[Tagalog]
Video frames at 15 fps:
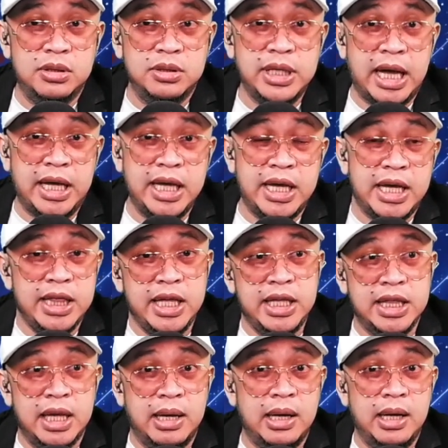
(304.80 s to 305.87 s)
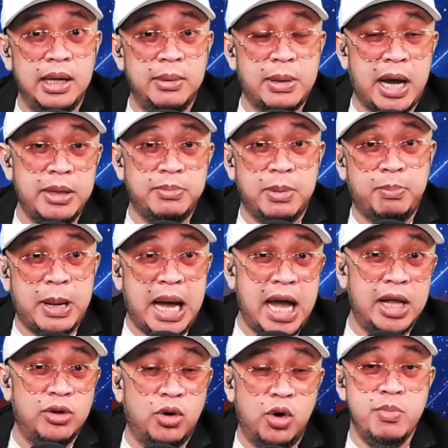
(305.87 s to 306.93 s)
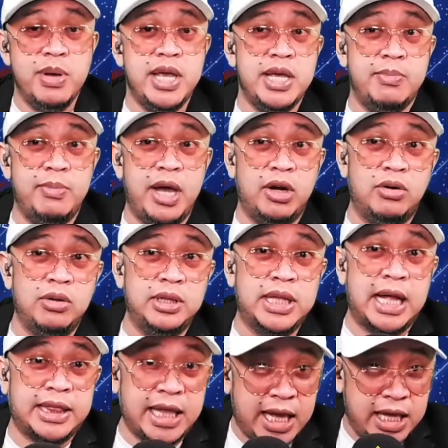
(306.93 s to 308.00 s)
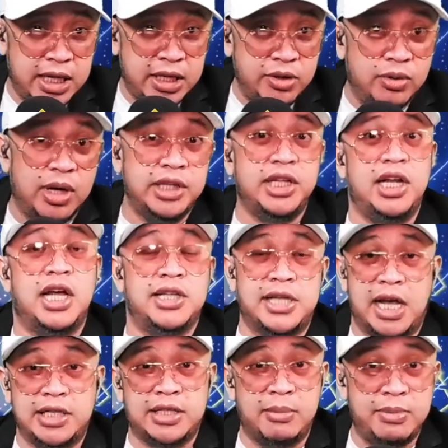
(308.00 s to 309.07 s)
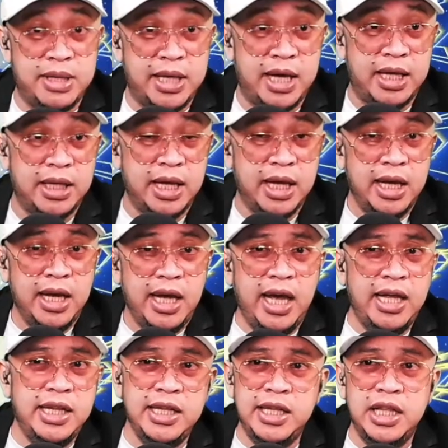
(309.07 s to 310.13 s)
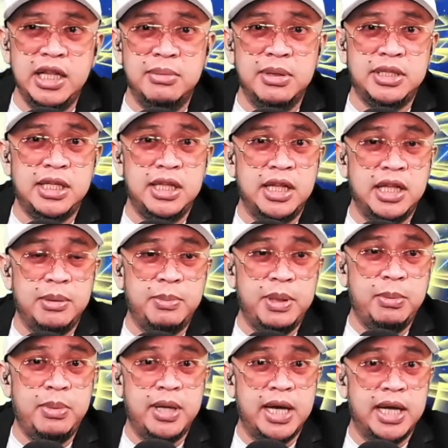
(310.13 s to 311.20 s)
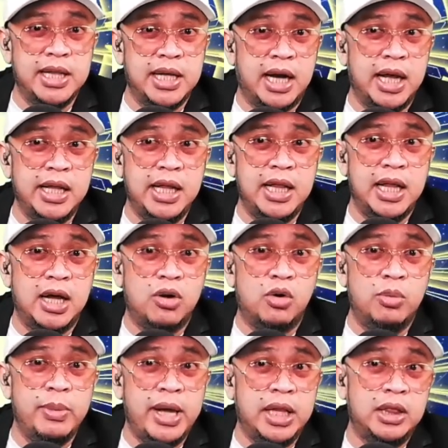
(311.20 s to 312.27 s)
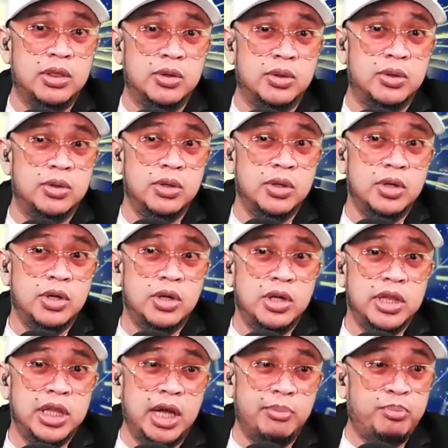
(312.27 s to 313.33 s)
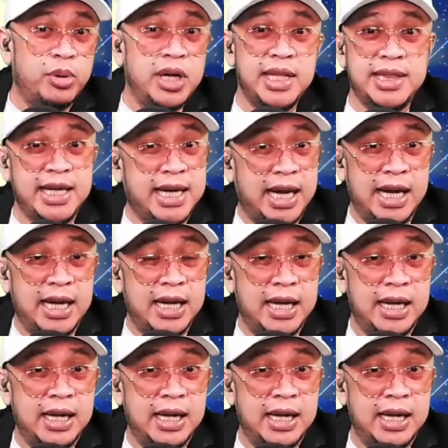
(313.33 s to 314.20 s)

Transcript: nakikinig ng kahit papaano o oh, may merong dating yung kanilang sasabihin. And hindi naman sila nagbibigay ng kanilang komento na political.